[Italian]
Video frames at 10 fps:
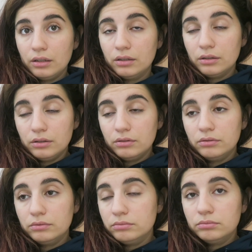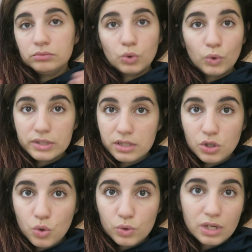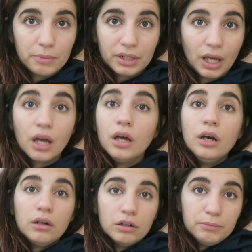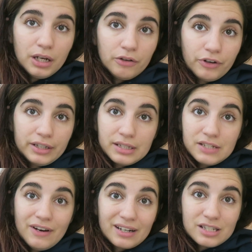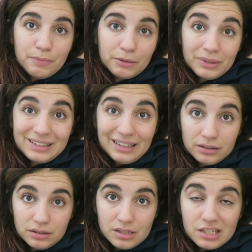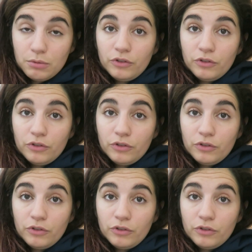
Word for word: Uh, qualsiasi cosa perché col Black Friday si va a risparmiare tantissimo.